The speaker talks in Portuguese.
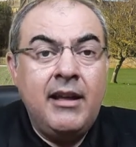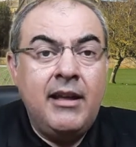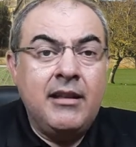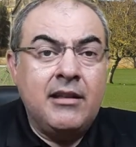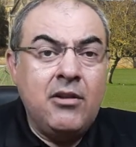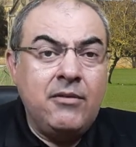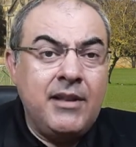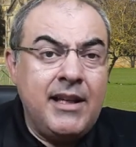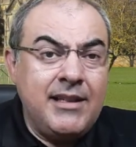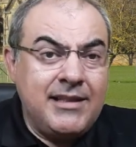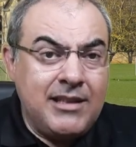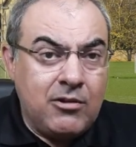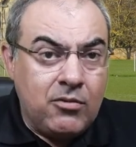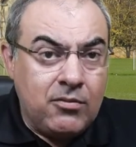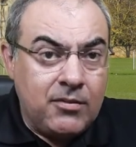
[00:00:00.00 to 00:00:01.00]
então,
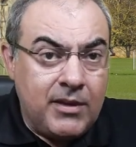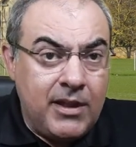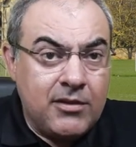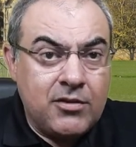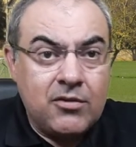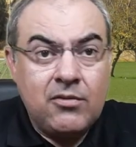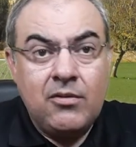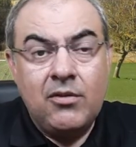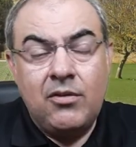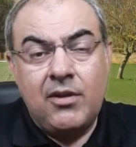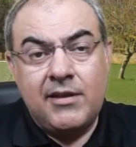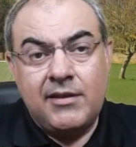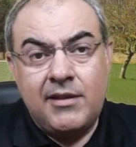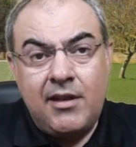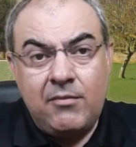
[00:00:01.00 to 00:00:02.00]
nesse contexto,
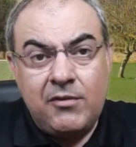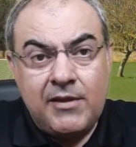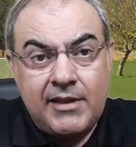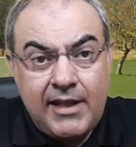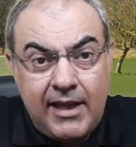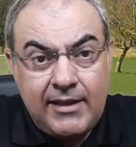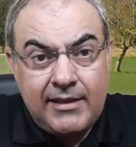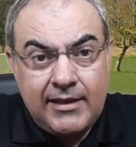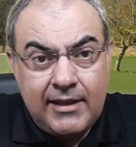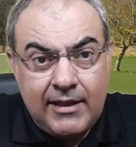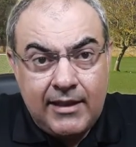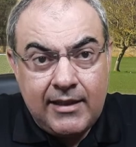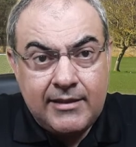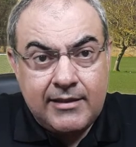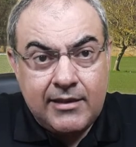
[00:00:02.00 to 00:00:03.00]
nós temos essa
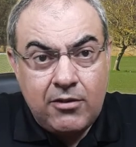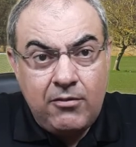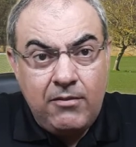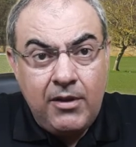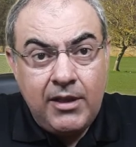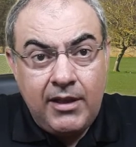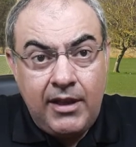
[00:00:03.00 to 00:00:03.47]
relação